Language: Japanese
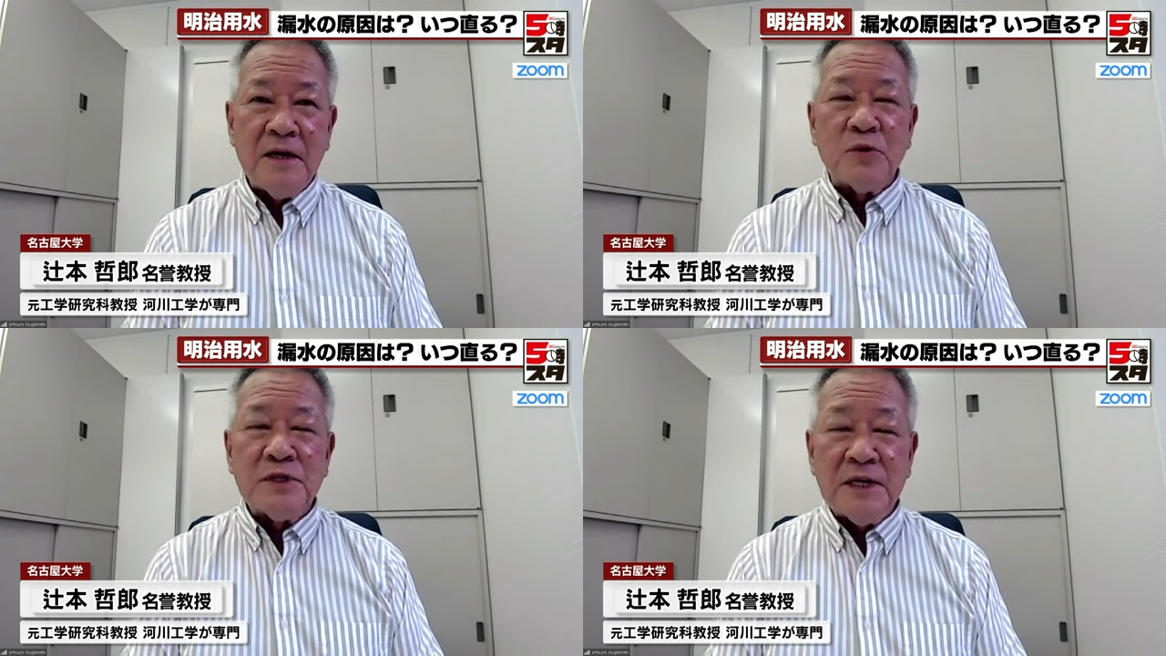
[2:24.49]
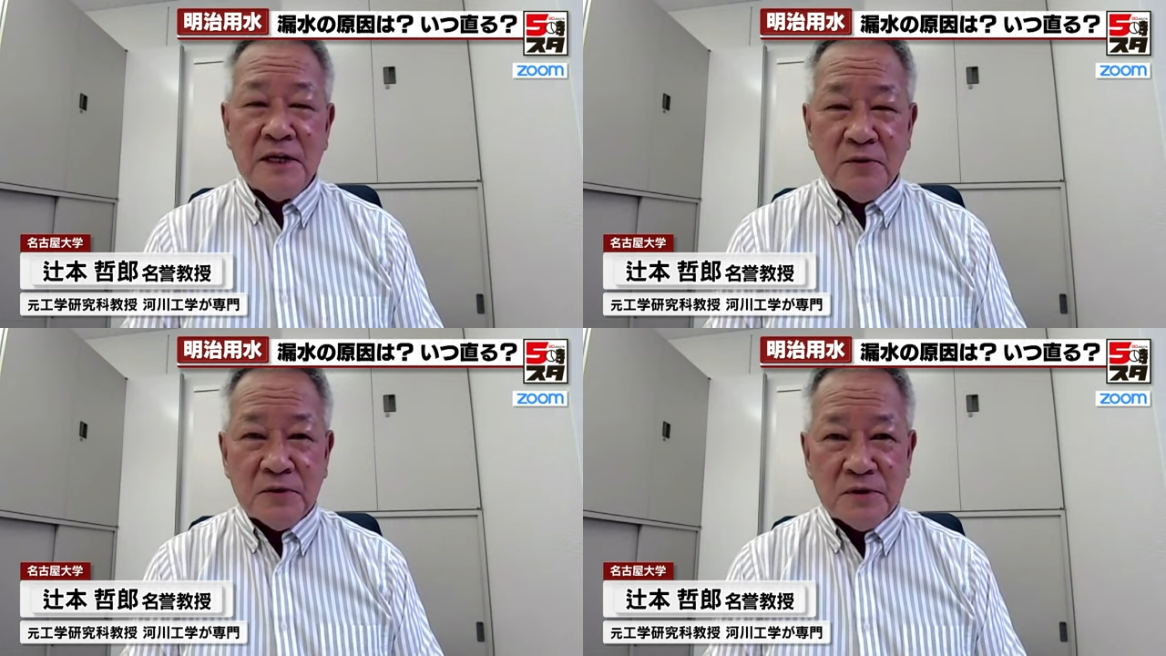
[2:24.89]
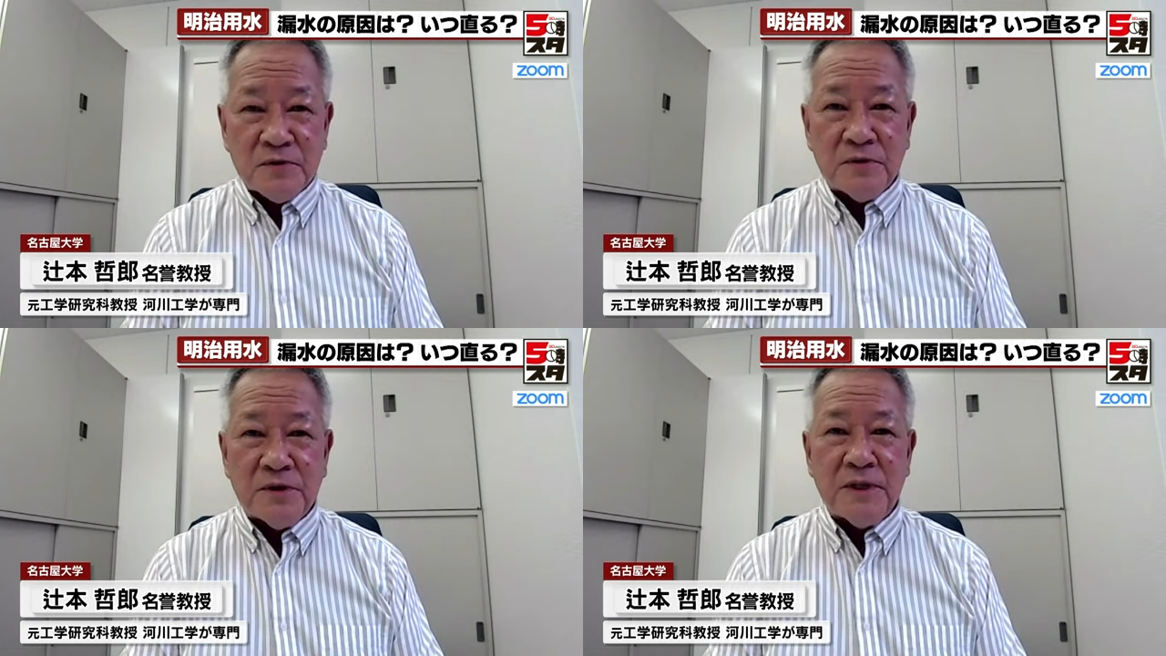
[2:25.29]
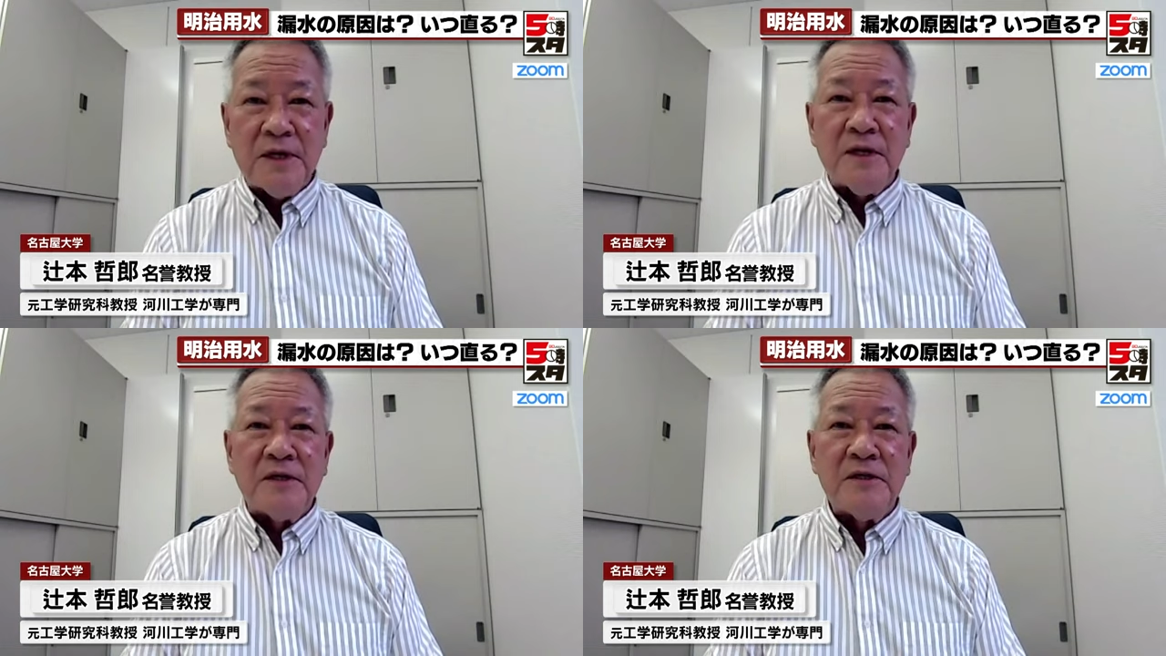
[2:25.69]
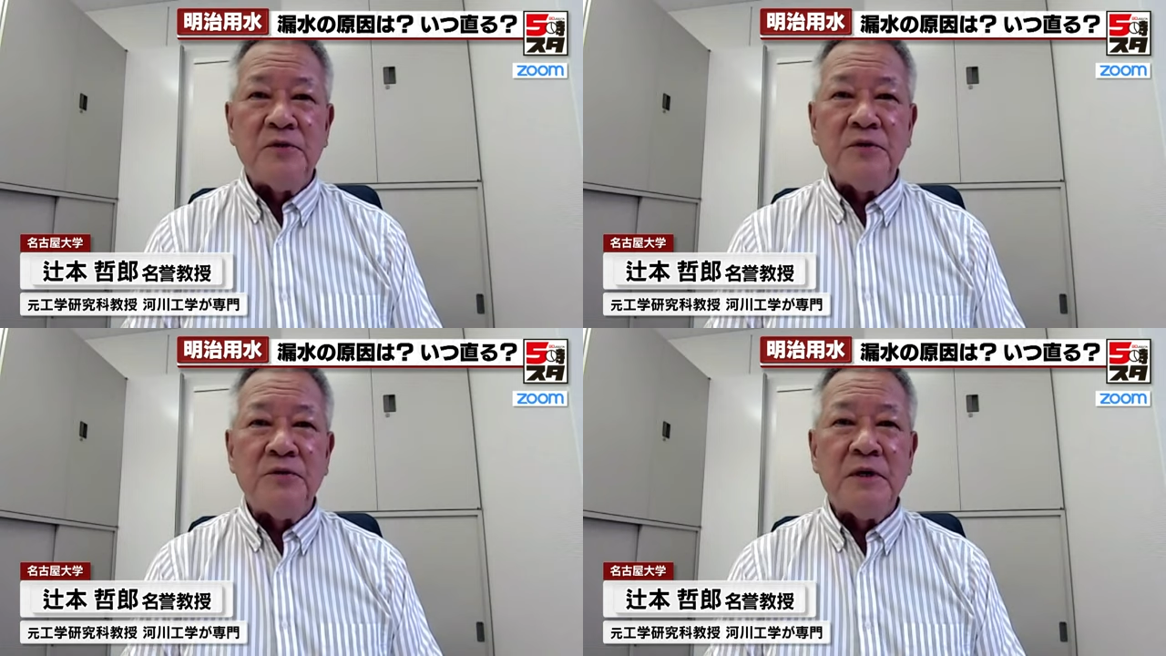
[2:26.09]
えっと、堰を作って
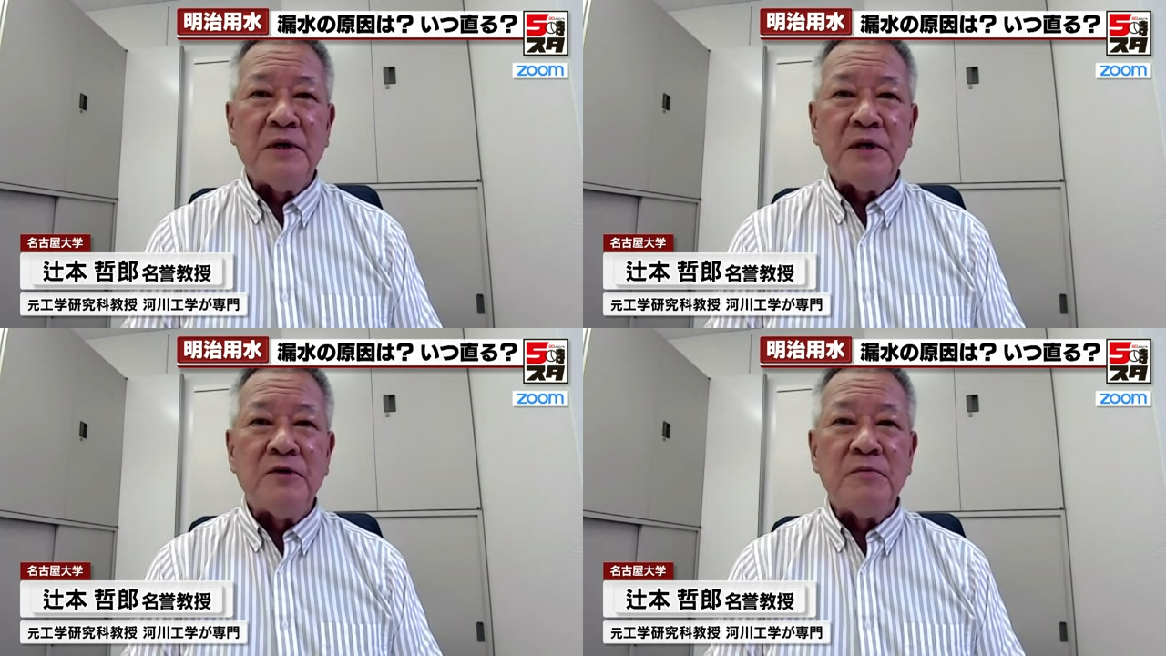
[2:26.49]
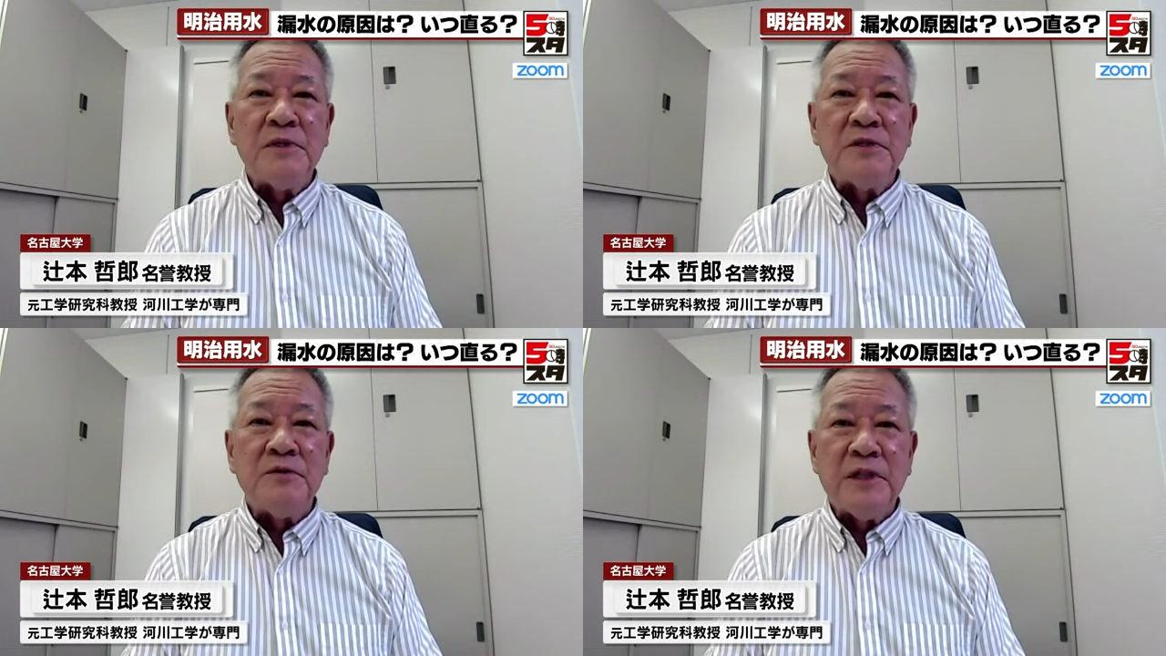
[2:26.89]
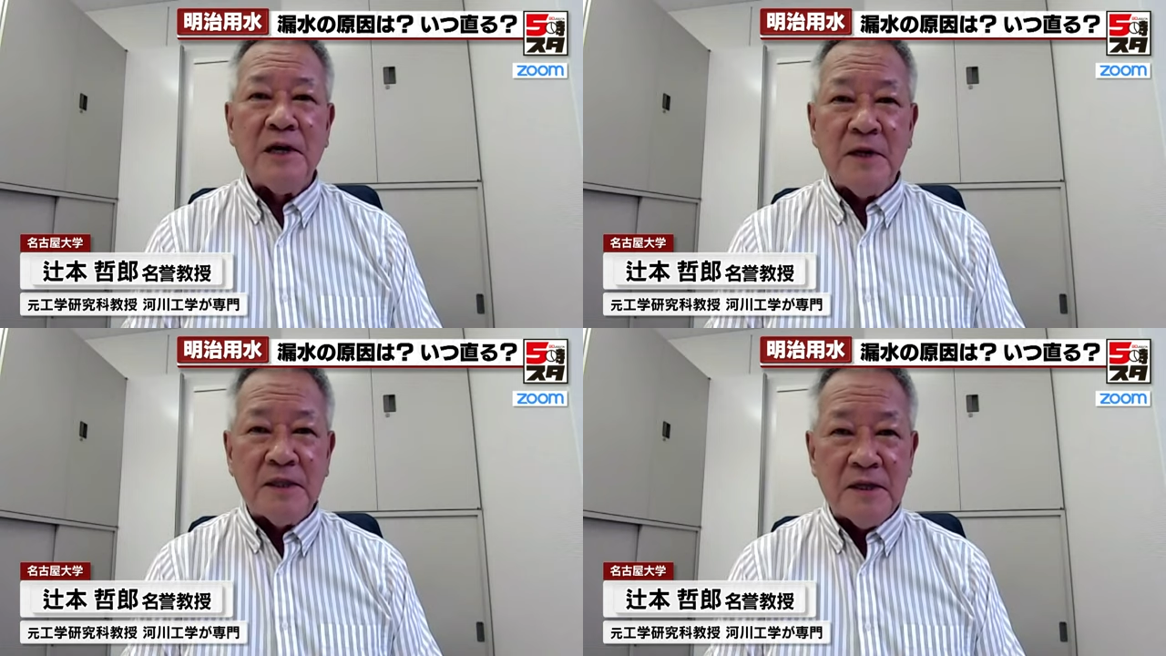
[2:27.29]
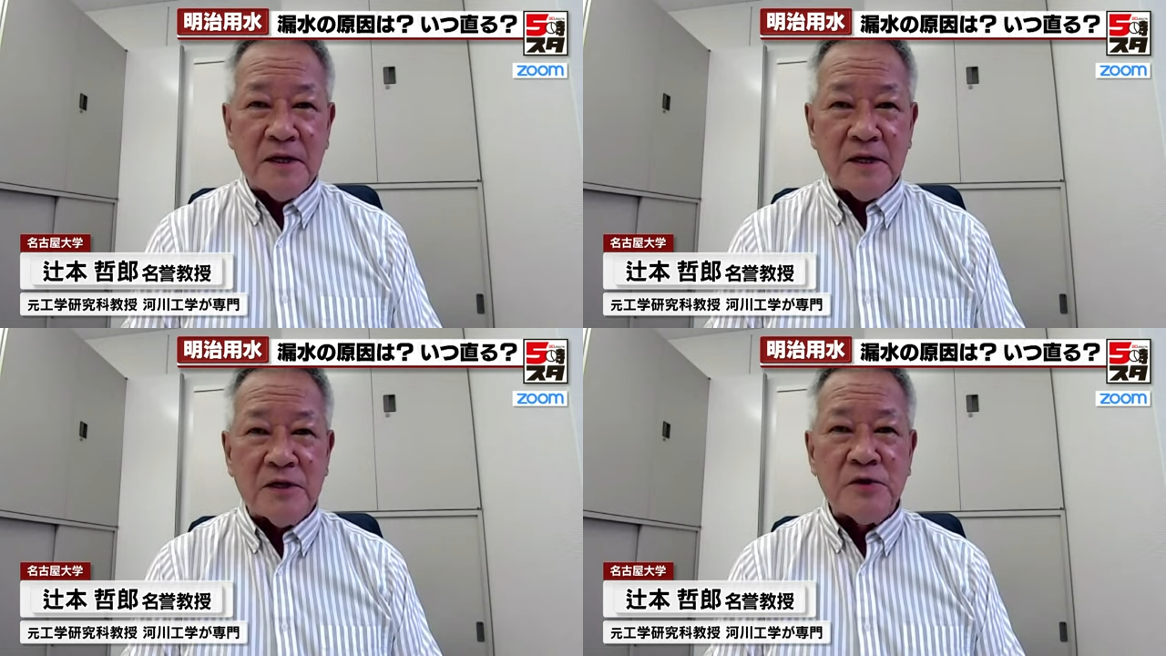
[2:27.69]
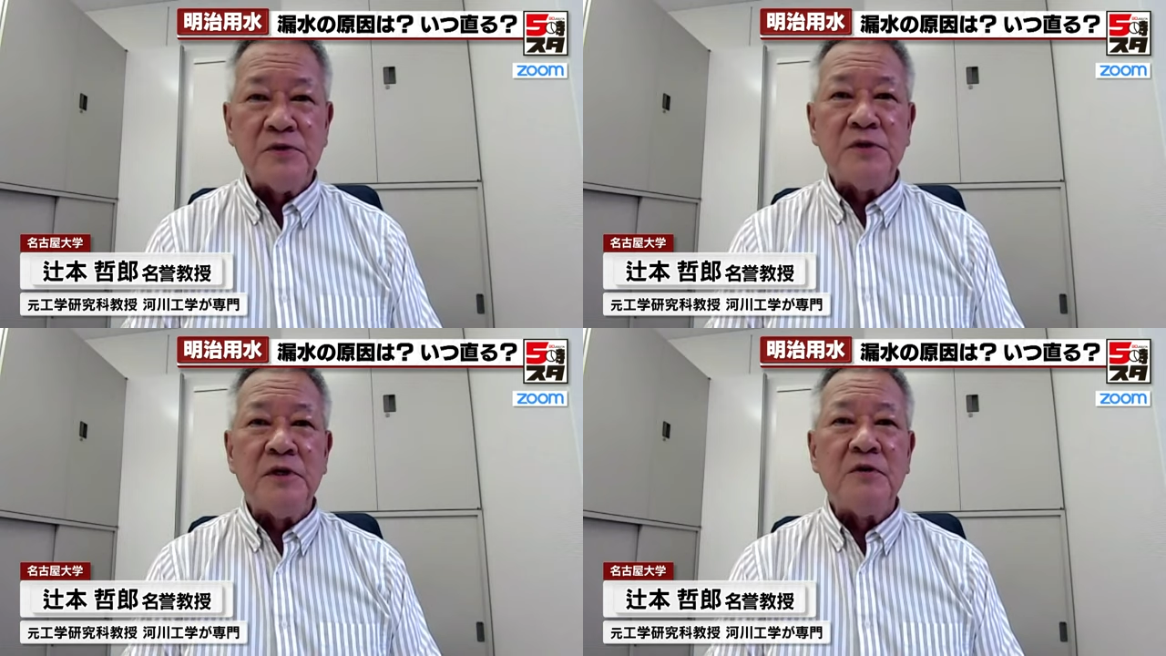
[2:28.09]
上流側の水をためて
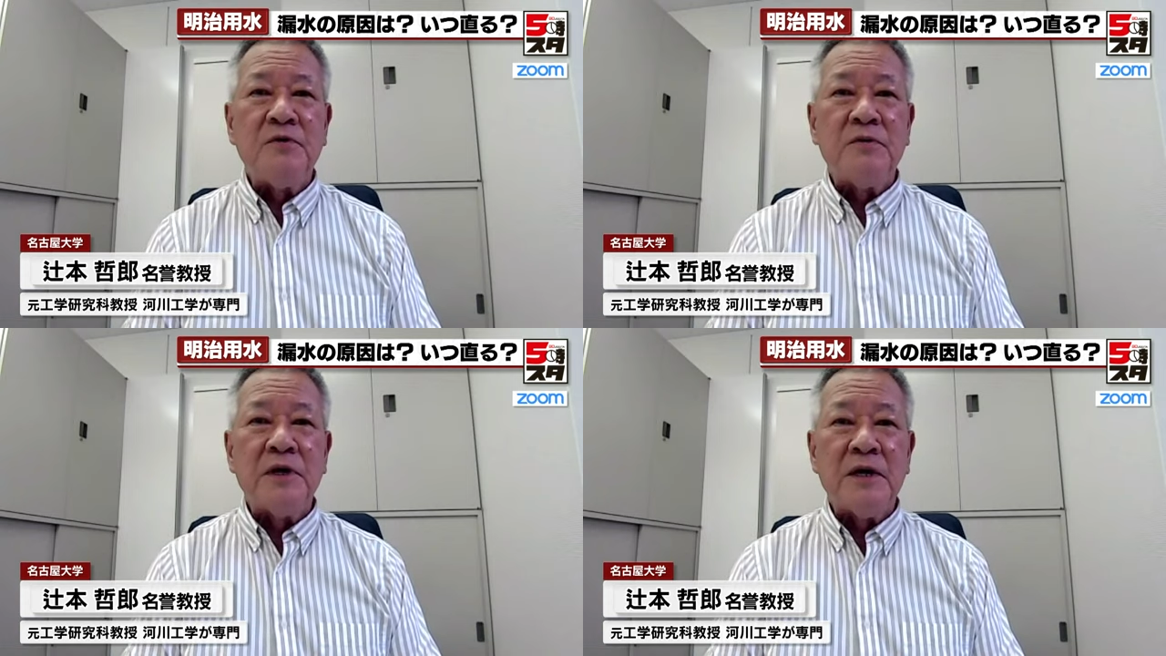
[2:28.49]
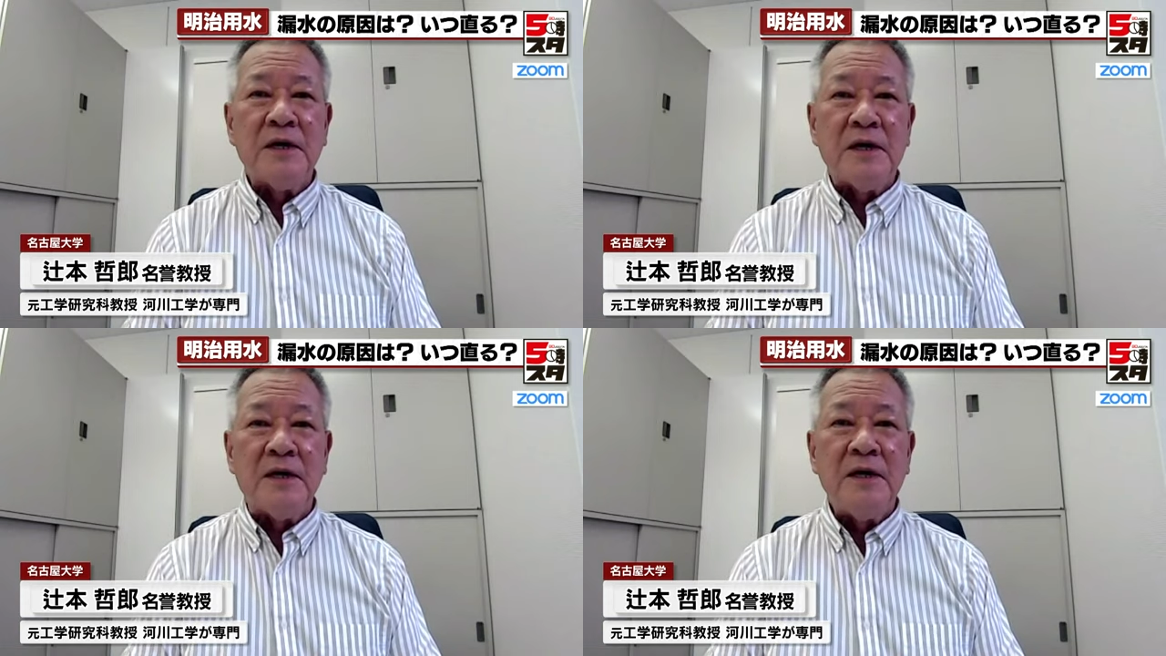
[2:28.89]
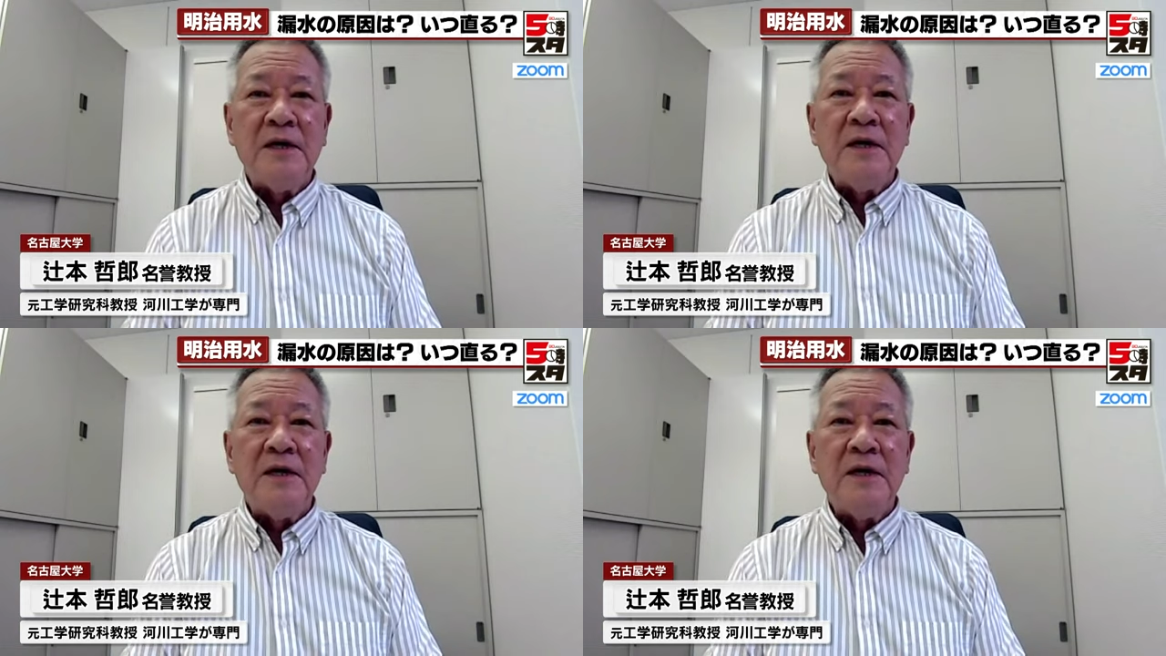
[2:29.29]
取水口から